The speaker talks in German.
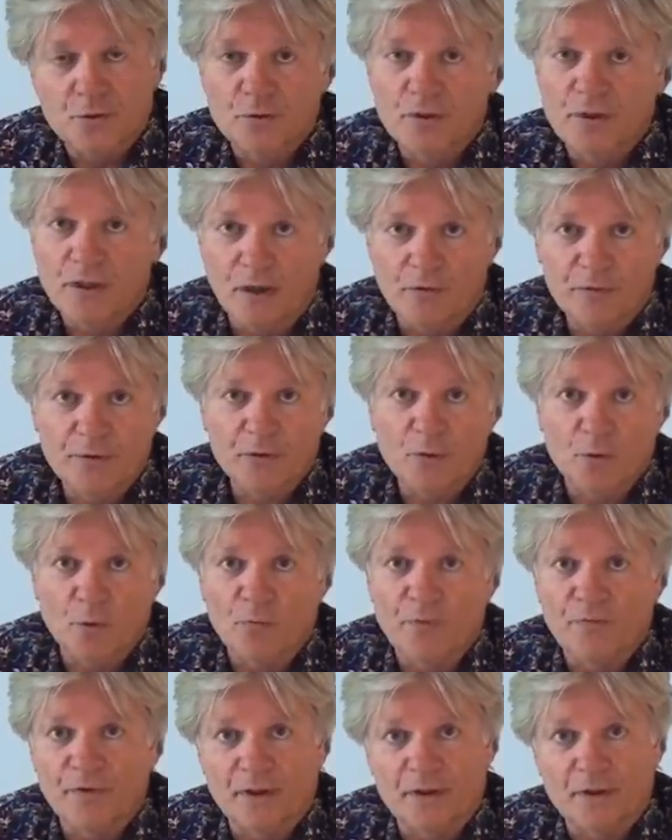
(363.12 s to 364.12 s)
zügig
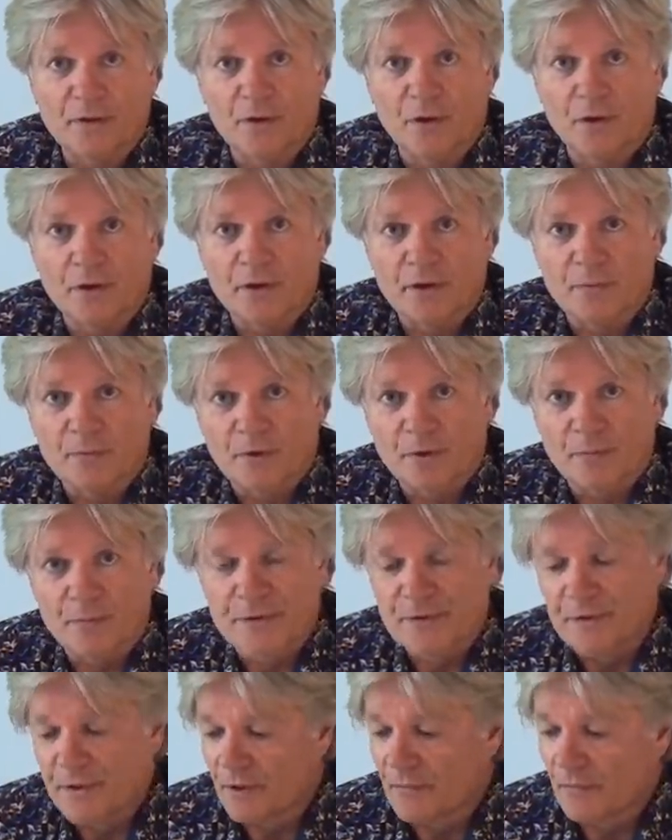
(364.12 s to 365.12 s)
aufgehoben werden, nachdem da ein
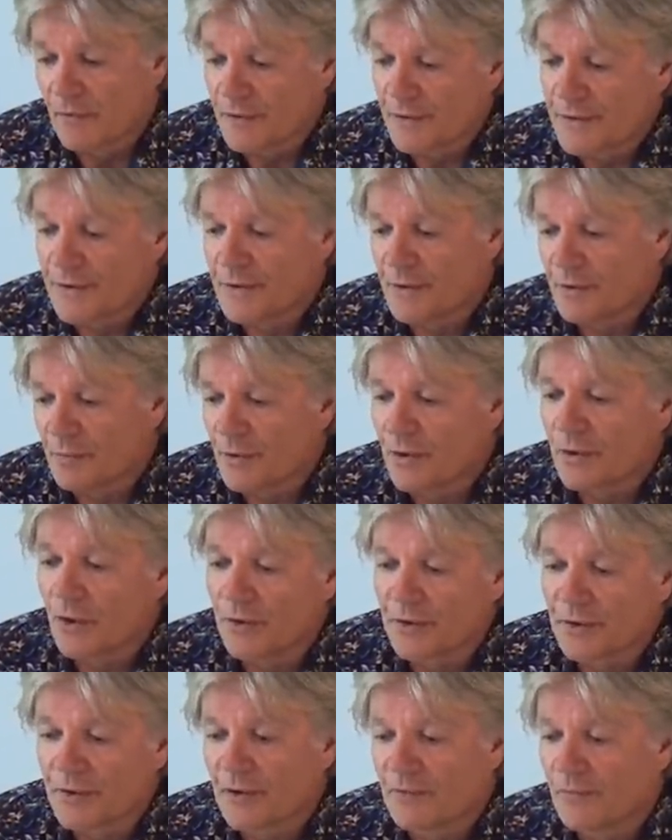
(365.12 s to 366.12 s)
bisschen was äh,
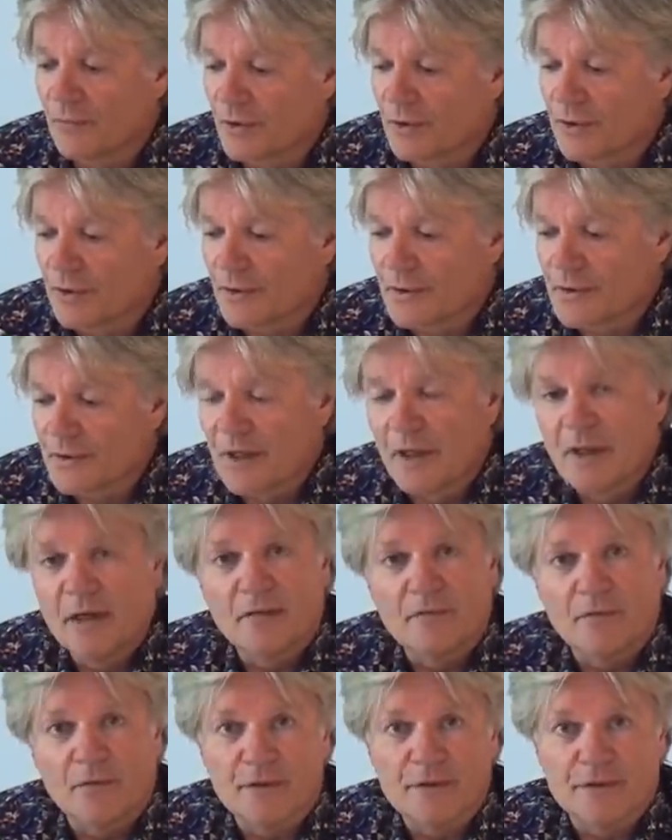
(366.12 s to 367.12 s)
bekannt geworden ist,
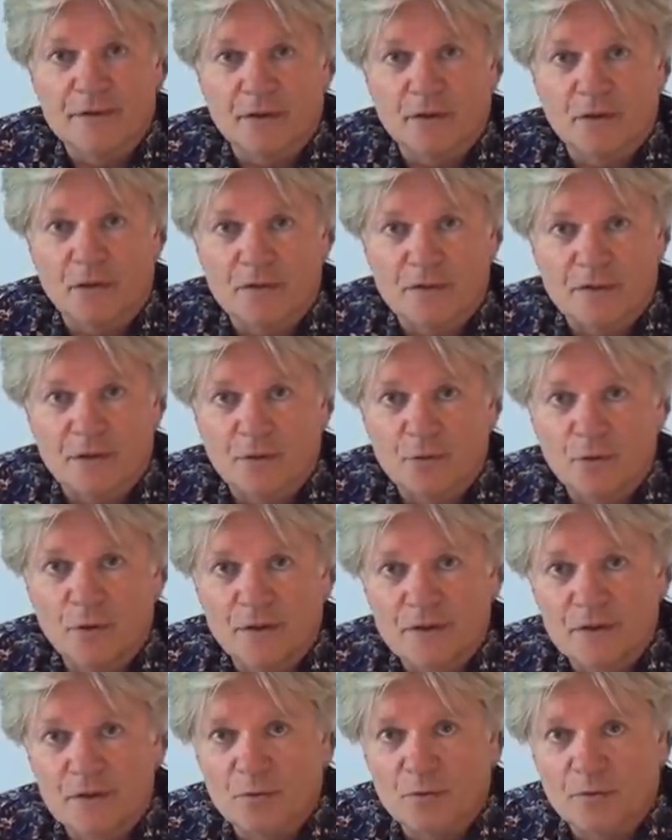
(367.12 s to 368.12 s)
was der Kanzler
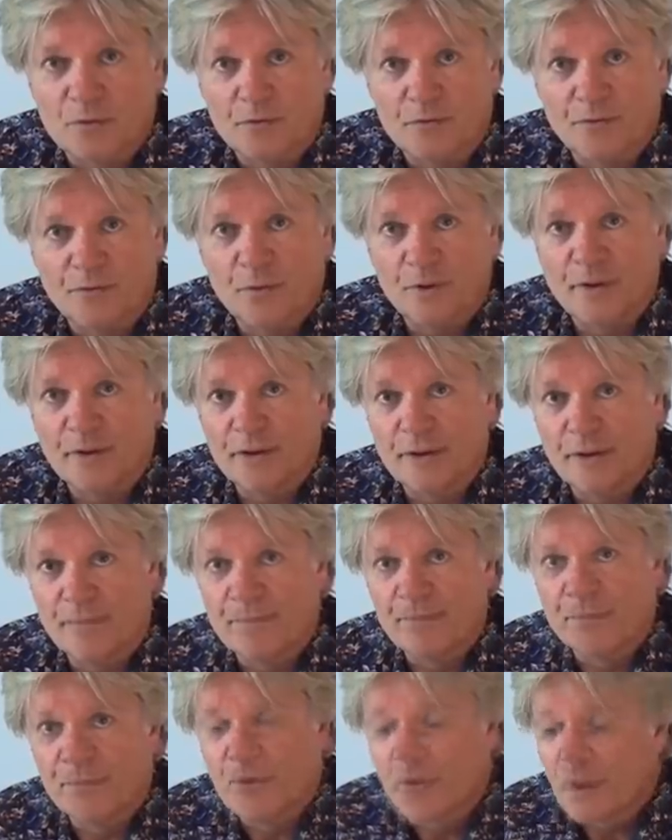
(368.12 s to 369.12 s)
Kurz so
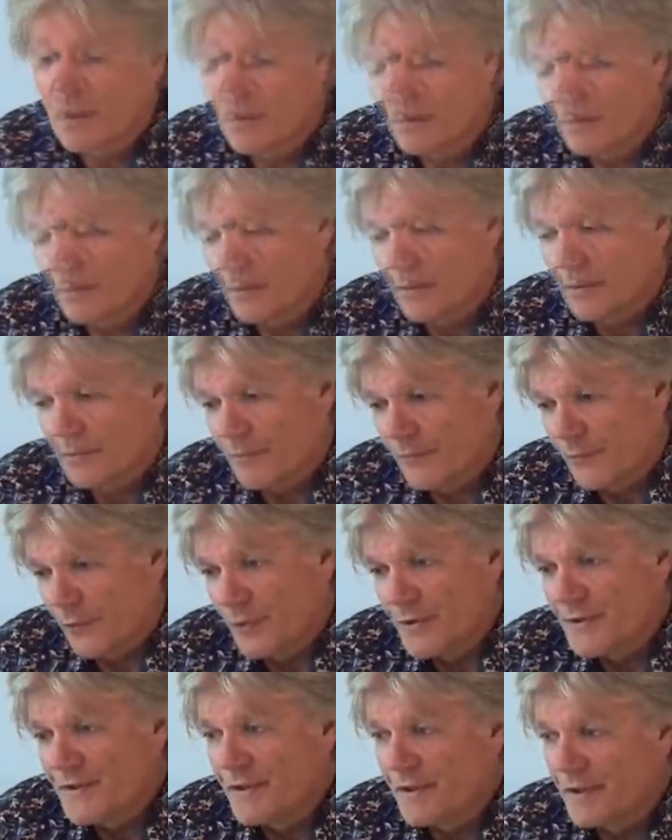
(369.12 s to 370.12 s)
vorher
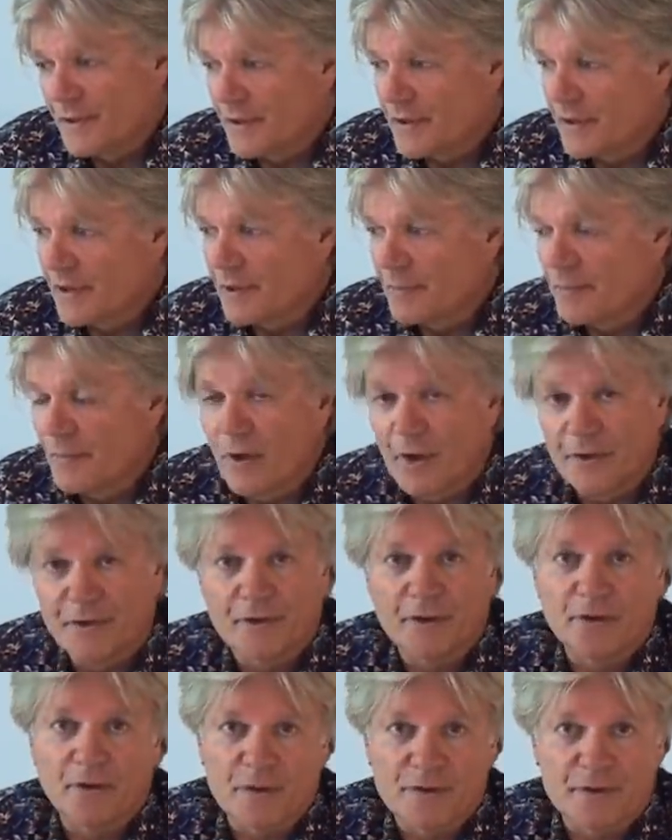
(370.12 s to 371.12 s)
von sich gegeben
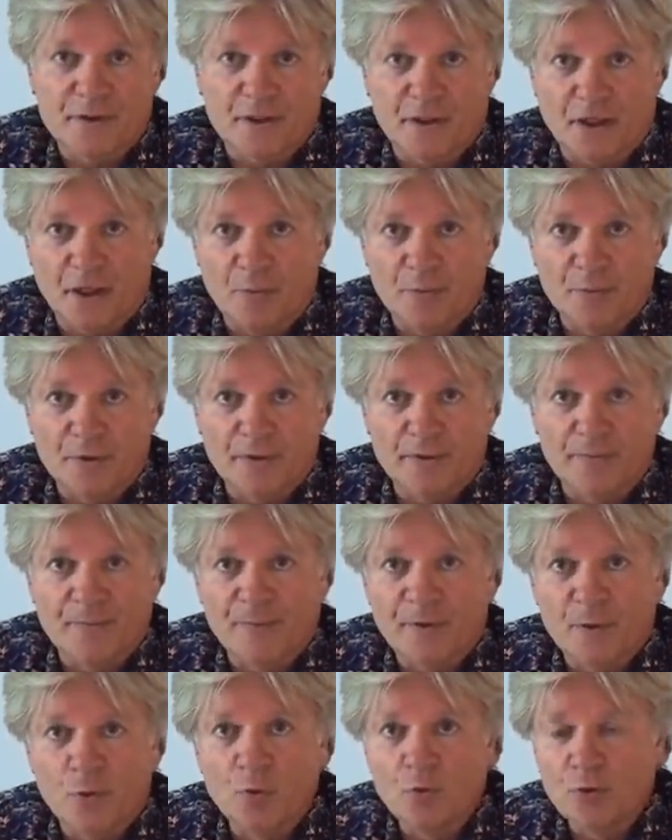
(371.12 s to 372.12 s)
hatte, als er
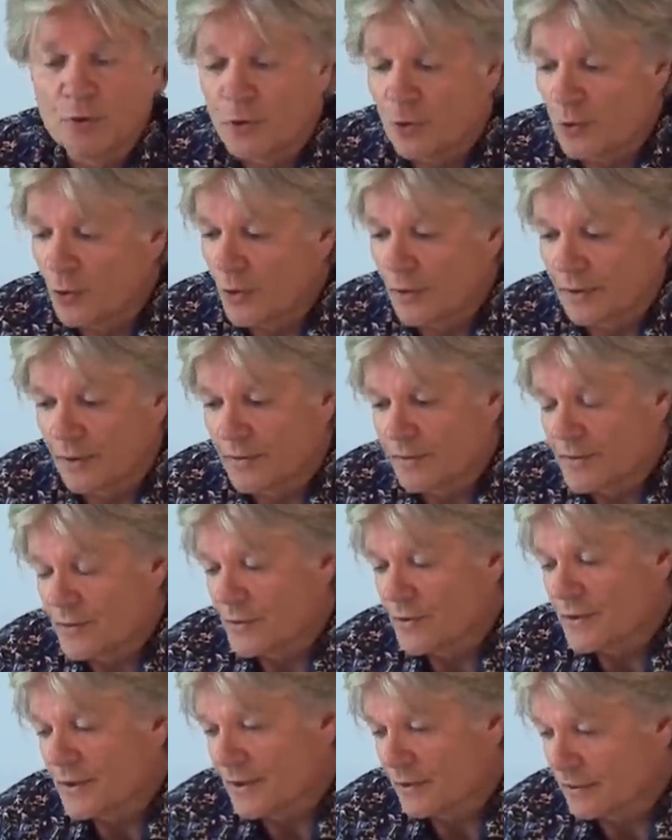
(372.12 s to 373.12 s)
glaubte, ungehört
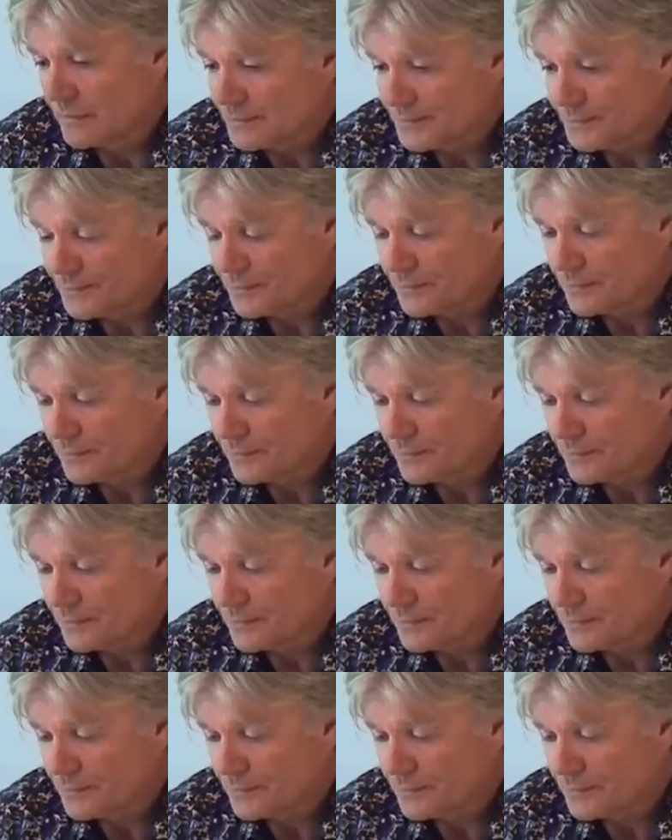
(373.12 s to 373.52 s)
zu sein.